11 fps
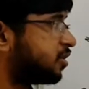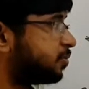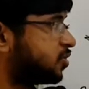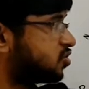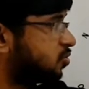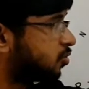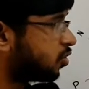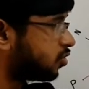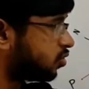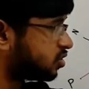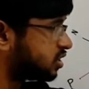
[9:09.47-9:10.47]
আমার প্রিজম
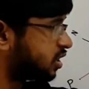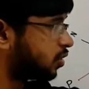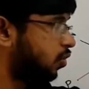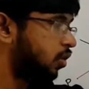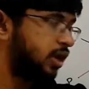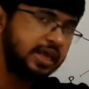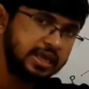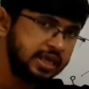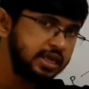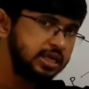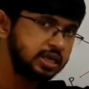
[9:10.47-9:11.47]
কোণ হচ্ছে কোণ
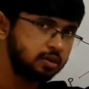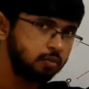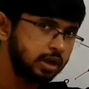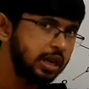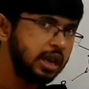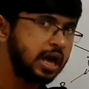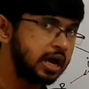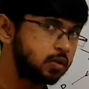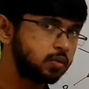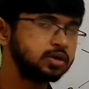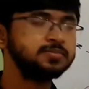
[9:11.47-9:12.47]
এ ইকুয়াল
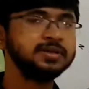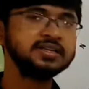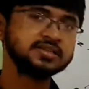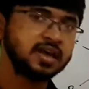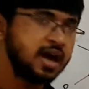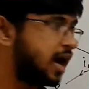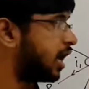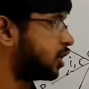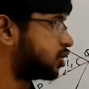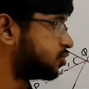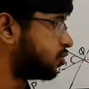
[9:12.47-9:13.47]
আর ওয়ান প্লাস
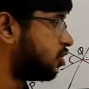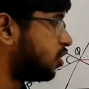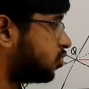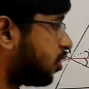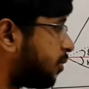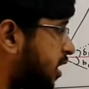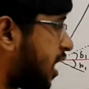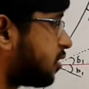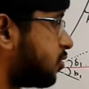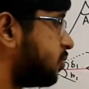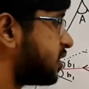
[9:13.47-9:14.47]
আর টু তো আমার
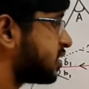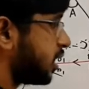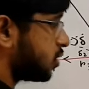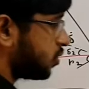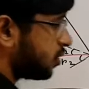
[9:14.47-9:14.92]
আর ওয়ান প্লাস আর টু